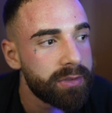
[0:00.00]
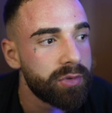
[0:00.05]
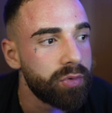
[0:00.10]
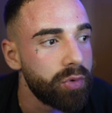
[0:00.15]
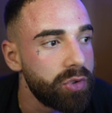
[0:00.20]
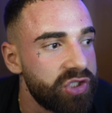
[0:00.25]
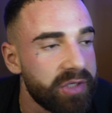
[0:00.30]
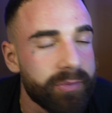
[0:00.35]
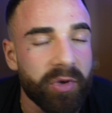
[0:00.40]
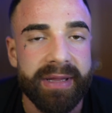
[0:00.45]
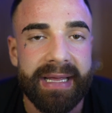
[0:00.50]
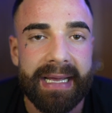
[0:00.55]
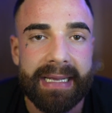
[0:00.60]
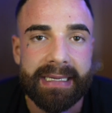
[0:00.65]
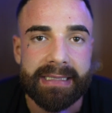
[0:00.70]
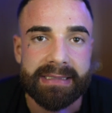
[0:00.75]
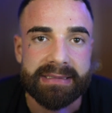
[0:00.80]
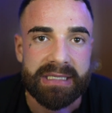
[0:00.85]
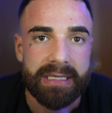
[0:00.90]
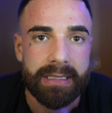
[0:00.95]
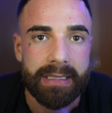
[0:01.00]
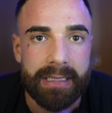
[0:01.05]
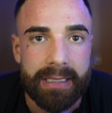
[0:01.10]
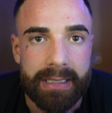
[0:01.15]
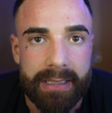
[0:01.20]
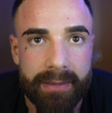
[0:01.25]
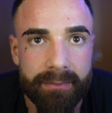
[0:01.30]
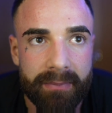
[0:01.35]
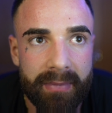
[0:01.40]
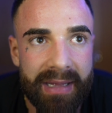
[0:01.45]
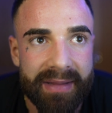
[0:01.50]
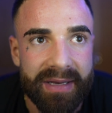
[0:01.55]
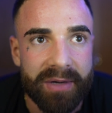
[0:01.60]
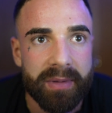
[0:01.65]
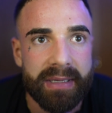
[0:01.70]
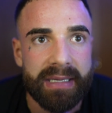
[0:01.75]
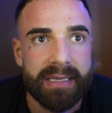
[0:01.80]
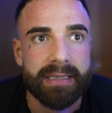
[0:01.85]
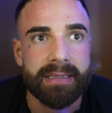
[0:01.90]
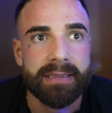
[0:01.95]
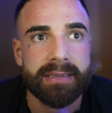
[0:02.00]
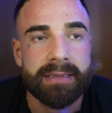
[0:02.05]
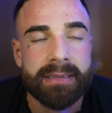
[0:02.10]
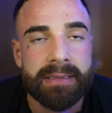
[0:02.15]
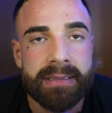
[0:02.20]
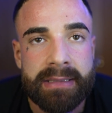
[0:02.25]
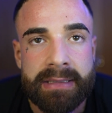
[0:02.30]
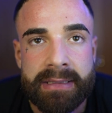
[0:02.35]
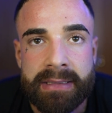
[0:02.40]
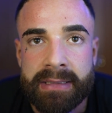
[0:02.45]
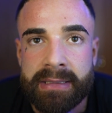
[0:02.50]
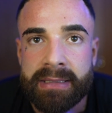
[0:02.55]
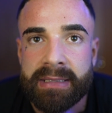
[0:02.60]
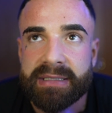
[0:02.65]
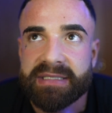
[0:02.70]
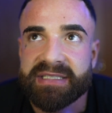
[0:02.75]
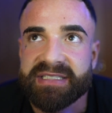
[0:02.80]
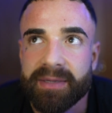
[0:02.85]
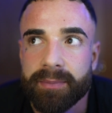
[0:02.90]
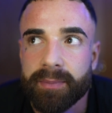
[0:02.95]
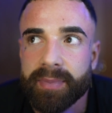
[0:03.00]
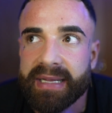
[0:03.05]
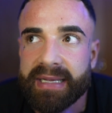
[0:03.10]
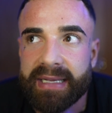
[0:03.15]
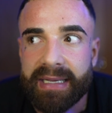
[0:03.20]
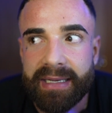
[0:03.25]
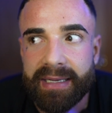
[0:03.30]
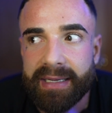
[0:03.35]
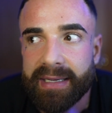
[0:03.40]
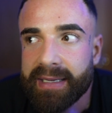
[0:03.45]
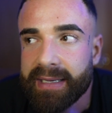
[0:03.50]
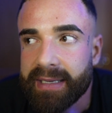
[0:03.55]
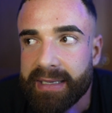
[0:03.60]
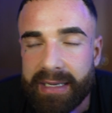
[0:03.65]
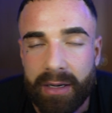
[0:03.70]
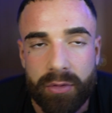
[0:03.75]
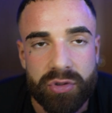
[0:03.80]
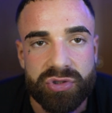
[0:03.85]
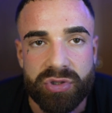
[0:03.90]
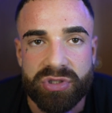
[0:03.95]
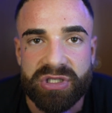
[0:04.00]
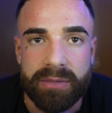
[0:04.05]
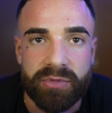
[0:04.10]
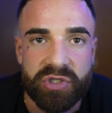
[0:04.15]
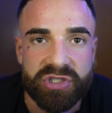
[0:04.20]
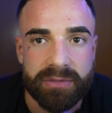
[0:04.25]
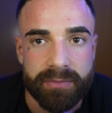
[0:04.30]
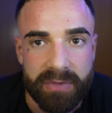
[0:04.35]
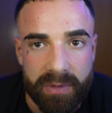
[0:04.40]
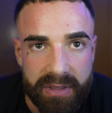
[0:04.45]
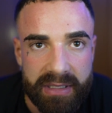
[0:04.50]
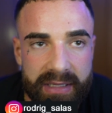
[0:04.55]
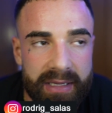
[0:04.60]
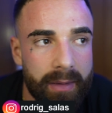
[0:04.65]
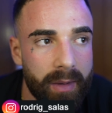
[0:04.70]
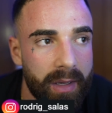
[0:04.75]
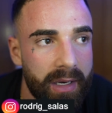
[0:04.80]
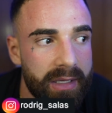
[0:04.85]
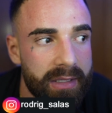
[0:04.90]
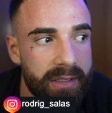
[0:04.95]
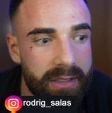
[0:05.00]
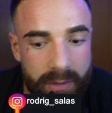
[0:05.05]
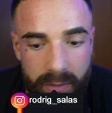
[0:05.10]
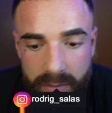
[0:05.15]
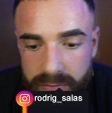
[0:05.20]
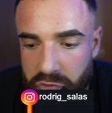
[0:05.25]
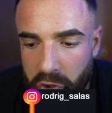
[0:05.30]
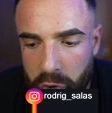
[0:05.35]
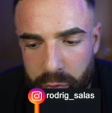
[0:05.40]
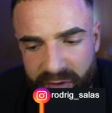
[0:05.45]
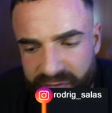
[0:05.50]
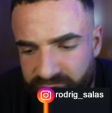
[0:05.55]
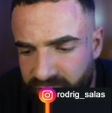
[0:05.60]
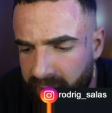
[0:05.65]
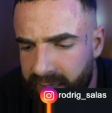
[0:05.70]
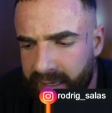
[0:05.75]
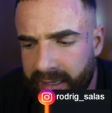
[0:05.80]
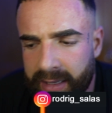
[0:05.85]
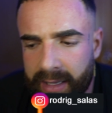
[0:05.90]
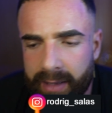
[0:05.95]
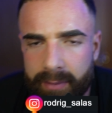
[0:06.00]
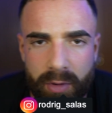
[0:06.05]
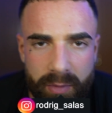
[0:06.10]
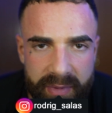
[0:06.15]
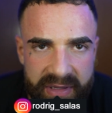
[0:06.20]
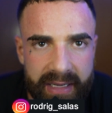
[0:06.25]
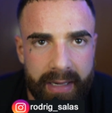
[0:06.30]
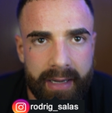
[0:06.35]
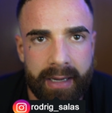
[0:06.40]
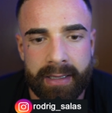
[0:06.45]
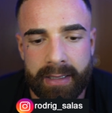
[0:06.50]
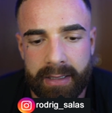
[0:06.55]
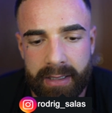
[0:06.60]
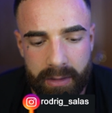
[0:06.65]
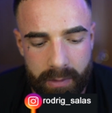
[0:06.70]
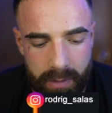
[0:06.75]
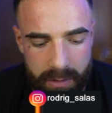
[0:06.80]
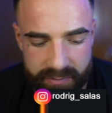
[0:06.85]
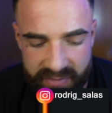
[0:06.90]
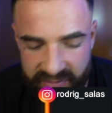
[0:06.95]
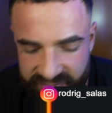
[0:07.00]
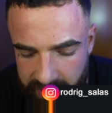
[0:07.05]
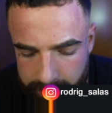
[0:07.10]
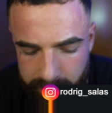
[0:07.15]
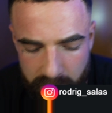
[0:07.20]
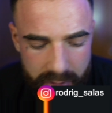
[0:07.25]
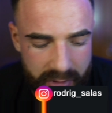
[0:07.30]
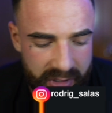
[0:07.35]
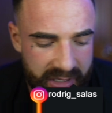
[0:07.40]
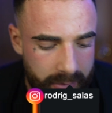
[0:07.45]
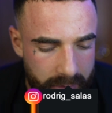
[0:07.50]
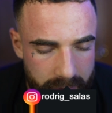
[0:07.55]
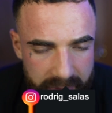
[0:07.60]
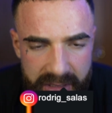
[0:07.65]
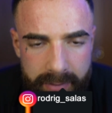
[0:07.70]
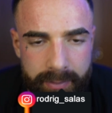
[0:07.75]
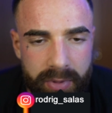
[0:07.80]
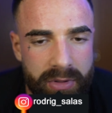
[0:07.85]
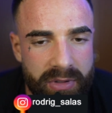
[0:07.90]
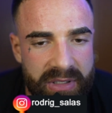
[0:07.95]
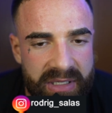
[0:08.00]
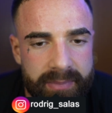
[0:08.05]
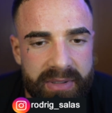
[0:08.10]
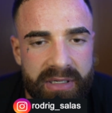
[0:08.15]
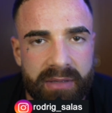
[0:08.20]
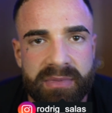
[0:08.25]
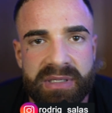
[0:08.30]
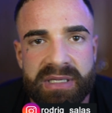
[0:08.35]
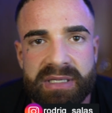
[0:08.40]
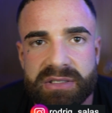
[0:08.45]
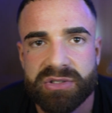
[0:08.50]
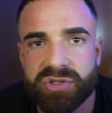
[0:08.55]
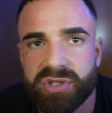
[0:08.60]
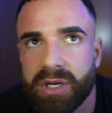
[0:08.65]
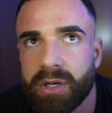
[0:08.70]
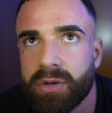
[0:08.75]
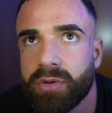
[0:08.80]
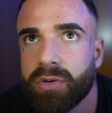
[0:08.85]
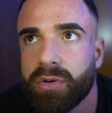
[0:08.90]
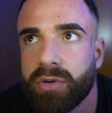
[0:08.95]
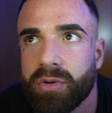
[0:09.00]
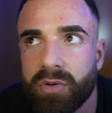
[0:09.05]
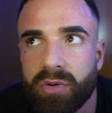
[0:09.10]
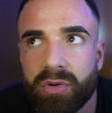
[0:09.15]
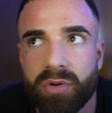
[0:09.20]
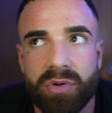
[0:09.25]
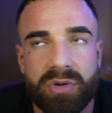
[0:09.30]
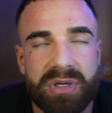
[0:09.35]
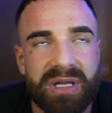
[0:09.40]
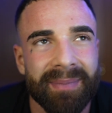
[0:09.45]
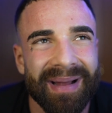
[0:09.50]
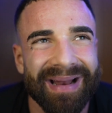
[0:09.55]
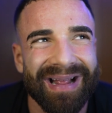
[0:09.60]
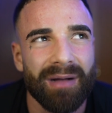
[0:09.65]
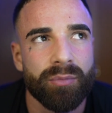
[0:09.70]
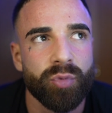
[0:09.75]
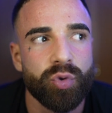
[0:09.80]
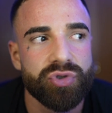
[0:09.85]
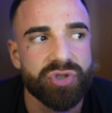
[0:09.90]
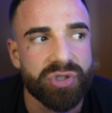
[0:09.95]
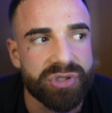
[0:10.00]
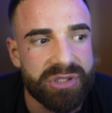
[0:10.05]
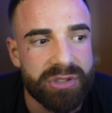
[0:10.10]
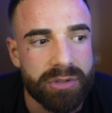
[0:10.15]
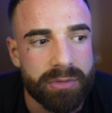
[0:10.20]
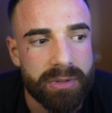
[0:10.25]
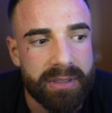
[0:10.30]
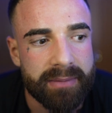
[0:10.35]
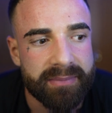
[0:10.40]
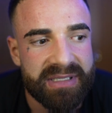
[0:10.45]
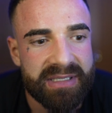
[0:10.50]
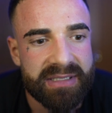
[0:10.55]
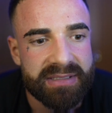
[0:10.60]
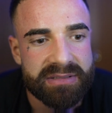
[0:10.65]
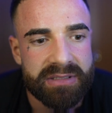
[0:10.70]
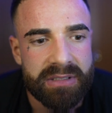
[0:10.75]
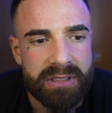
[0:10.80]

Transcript: último día aquí, chaval. Madre mía. Siempre que, que, hago estos cambios en mi vida, ¿vale? Cuando me fui a Granada, volví de Granada, cuando me fui a Polonia, volví de Polonia, para mí es algo que marca mucho, tío, para mí